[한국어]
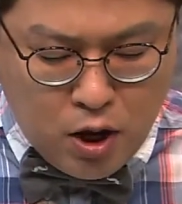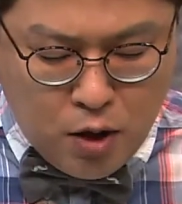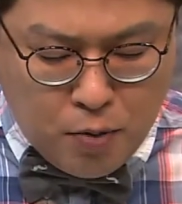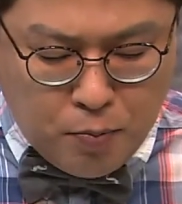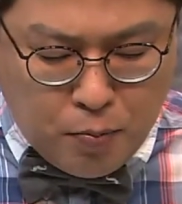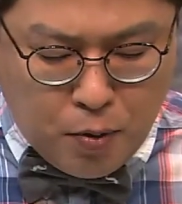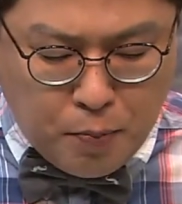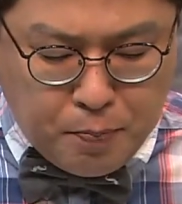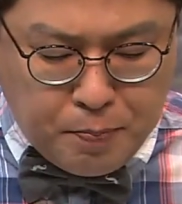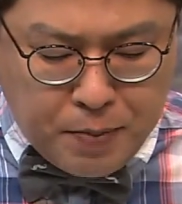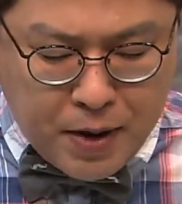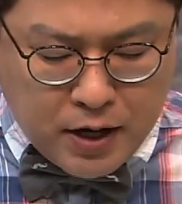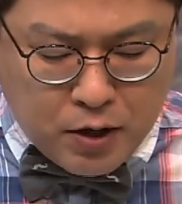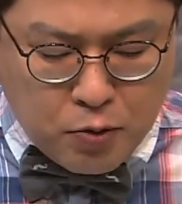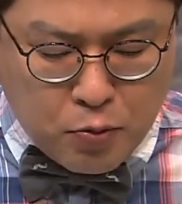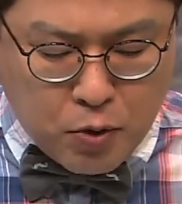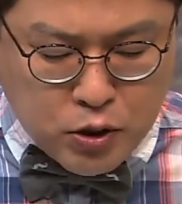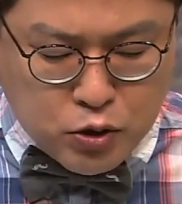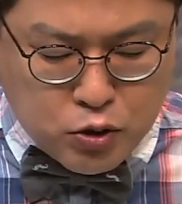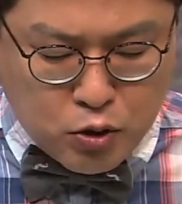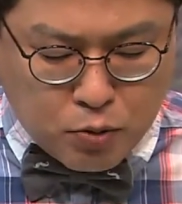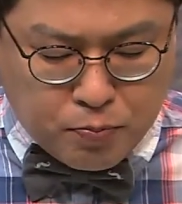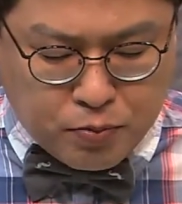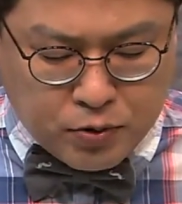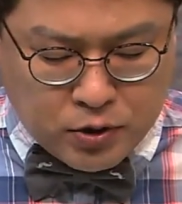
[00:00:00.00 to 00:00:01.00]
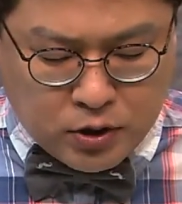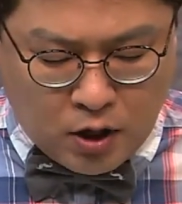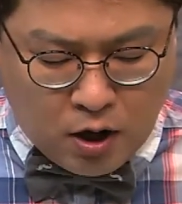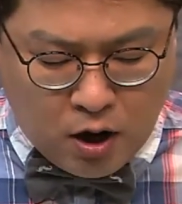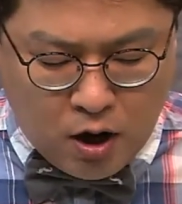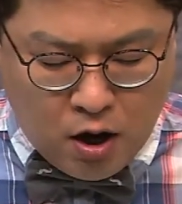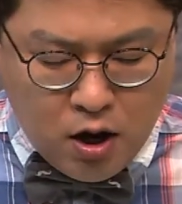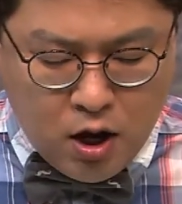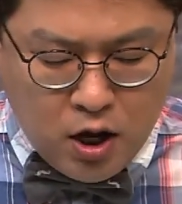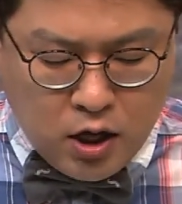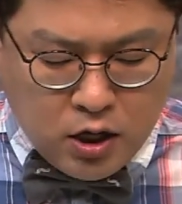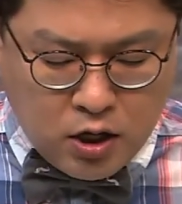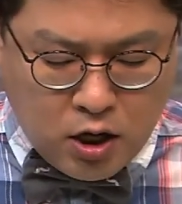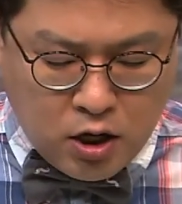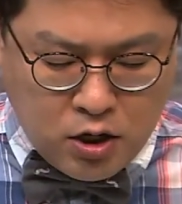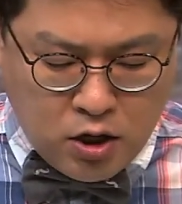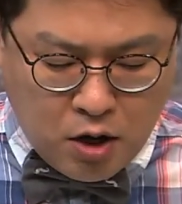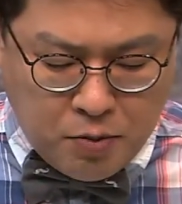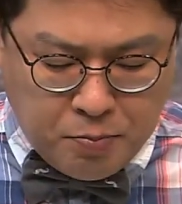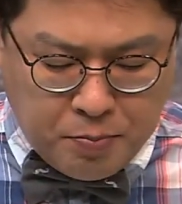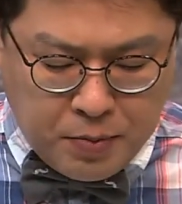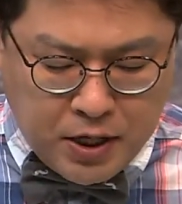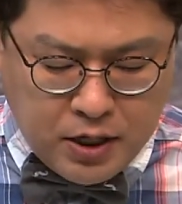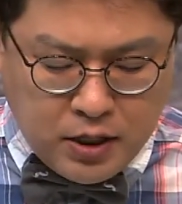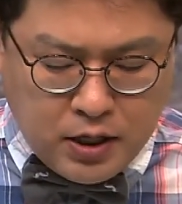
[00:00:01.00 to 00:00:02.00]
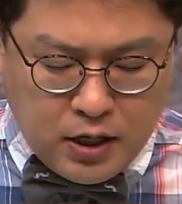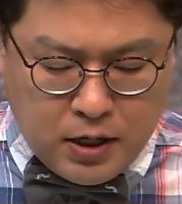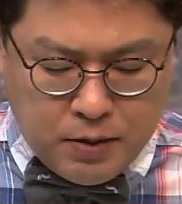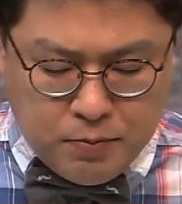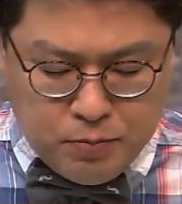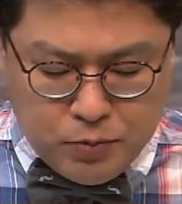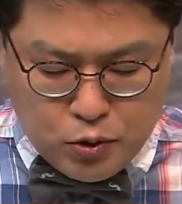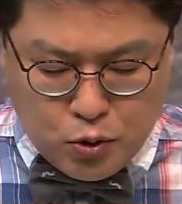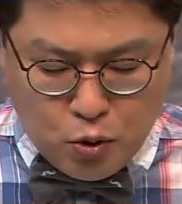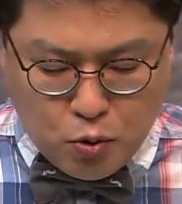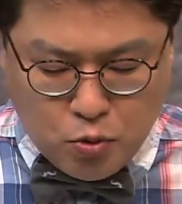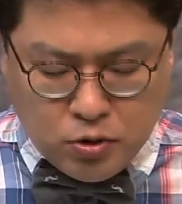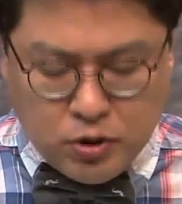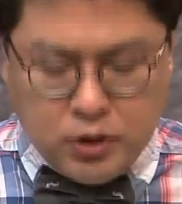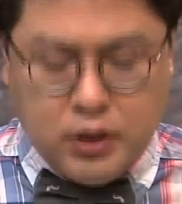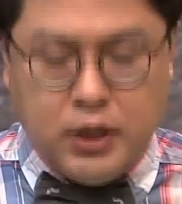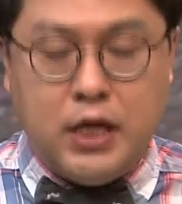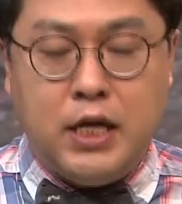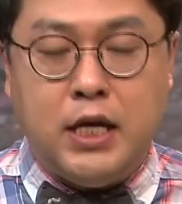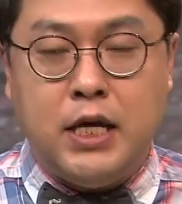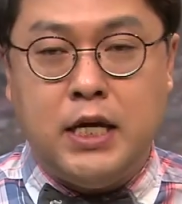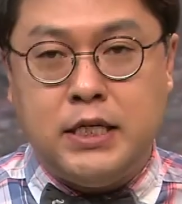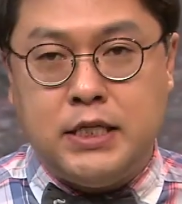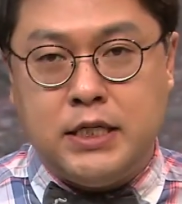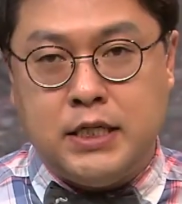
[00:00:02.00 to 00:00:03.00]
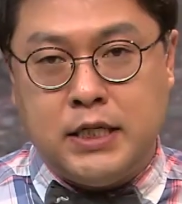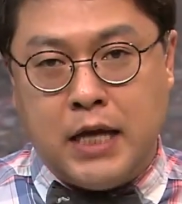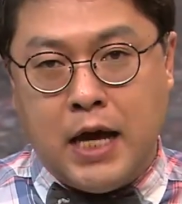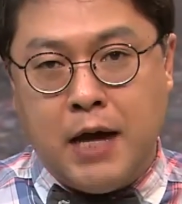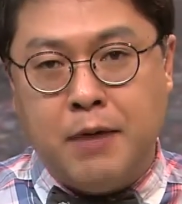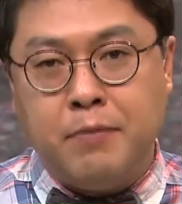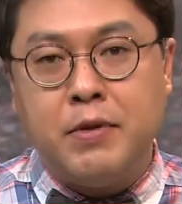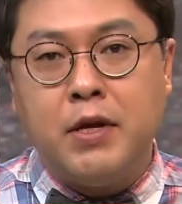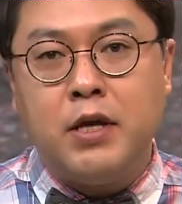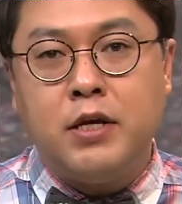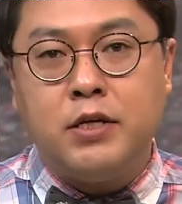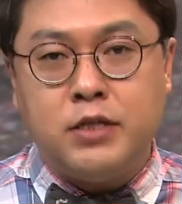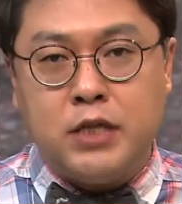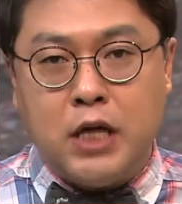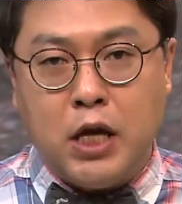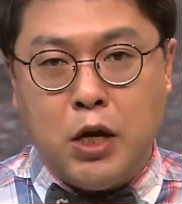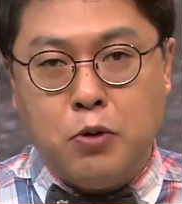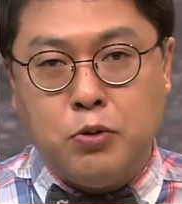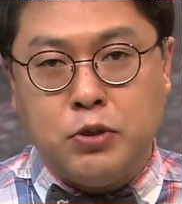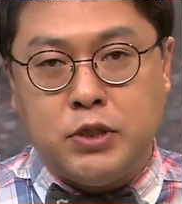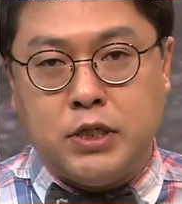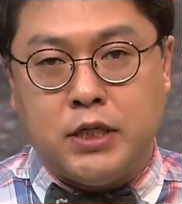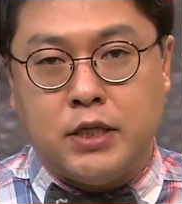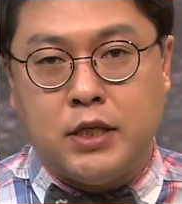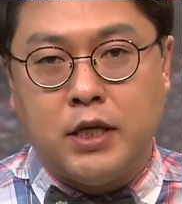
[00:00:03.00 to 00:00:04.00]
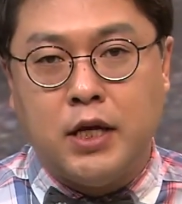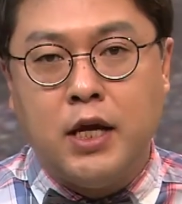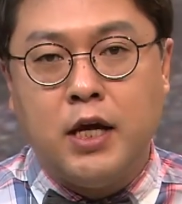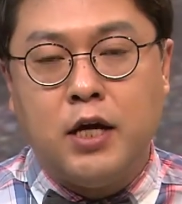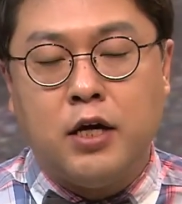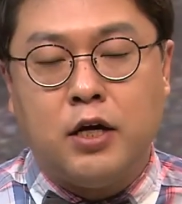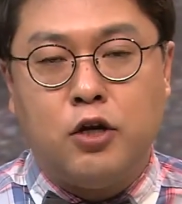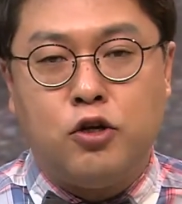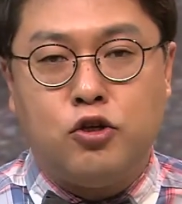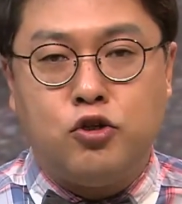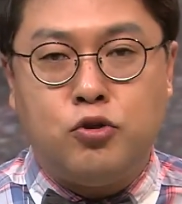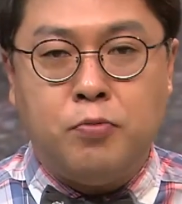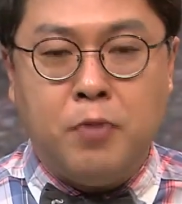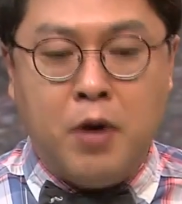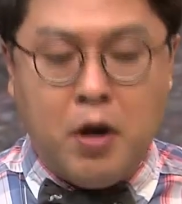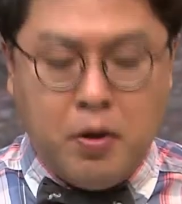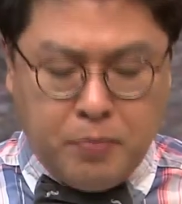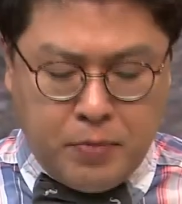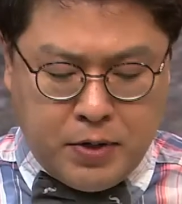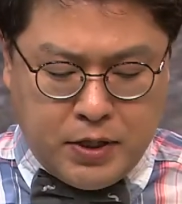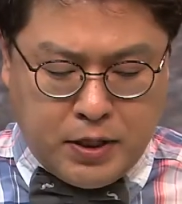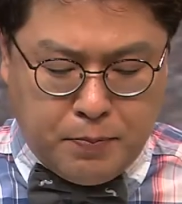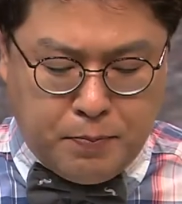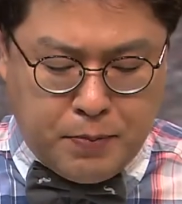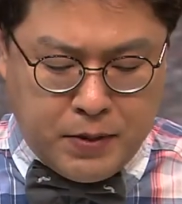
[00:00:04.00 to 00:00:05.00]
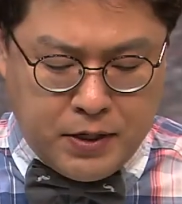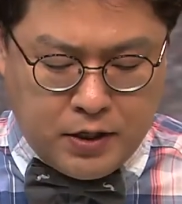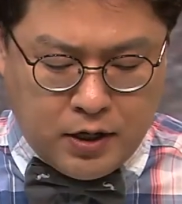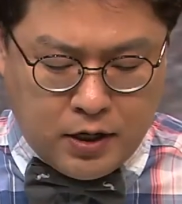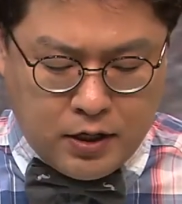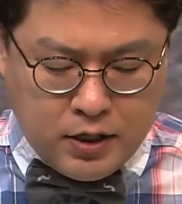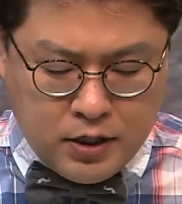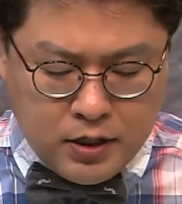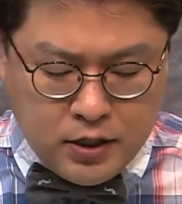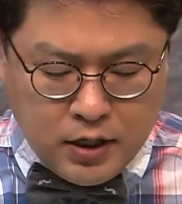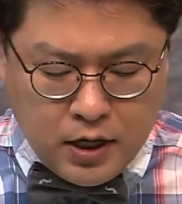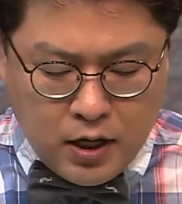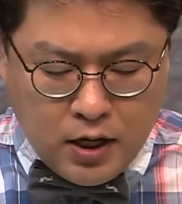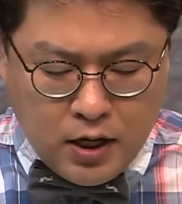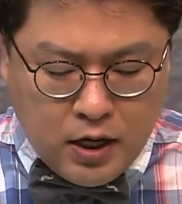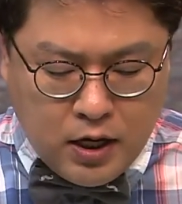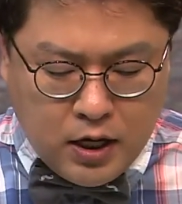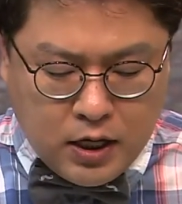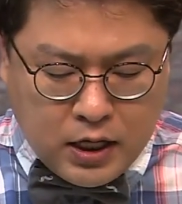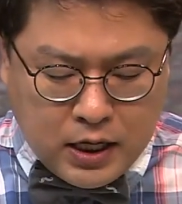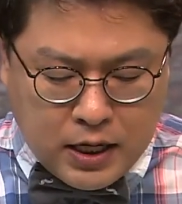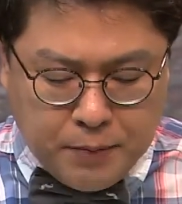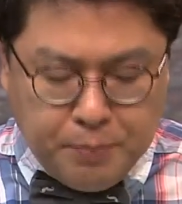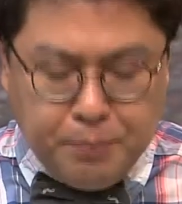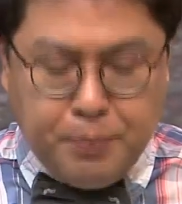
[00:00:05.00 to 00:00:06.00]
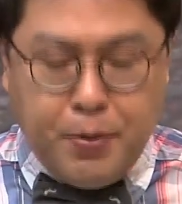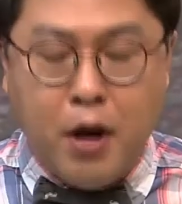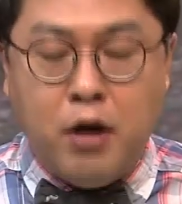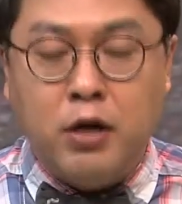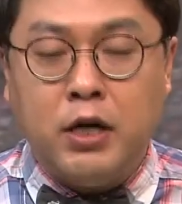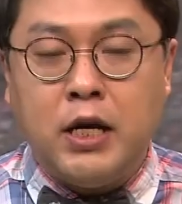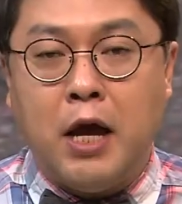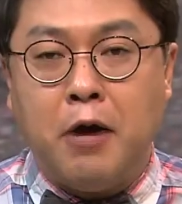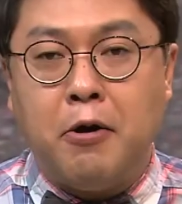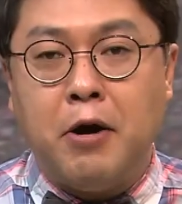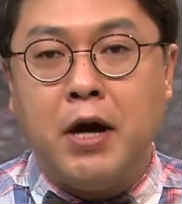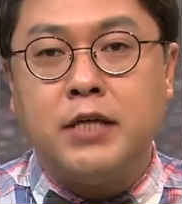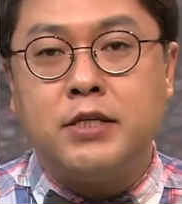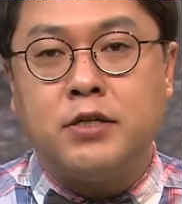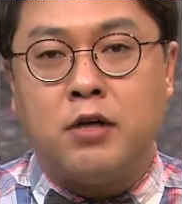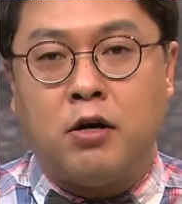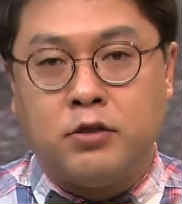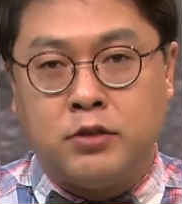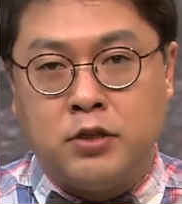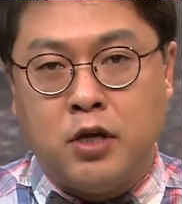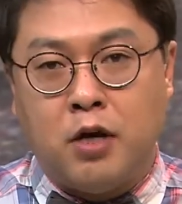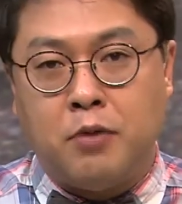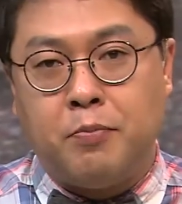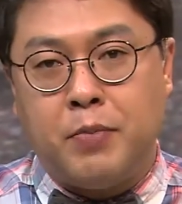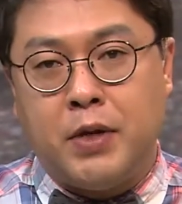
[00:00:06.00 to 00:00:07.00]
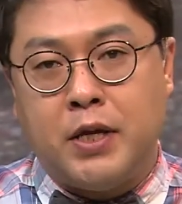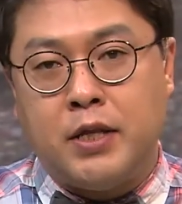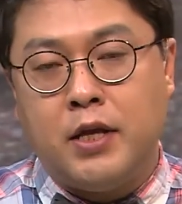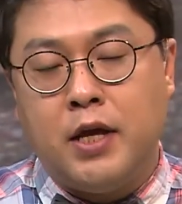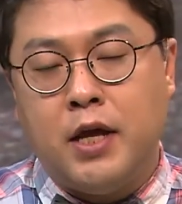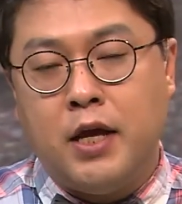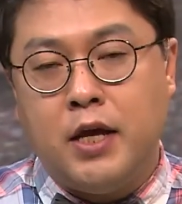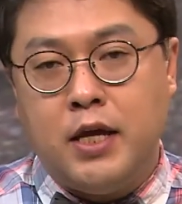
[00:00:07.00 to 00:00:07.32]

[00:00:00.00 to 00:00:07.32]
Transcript: 포백은 왼쪽부터 현영민, 임종훈, 이진아, 최효진 그리고 수비형 미드필더는 김평래와 정성민,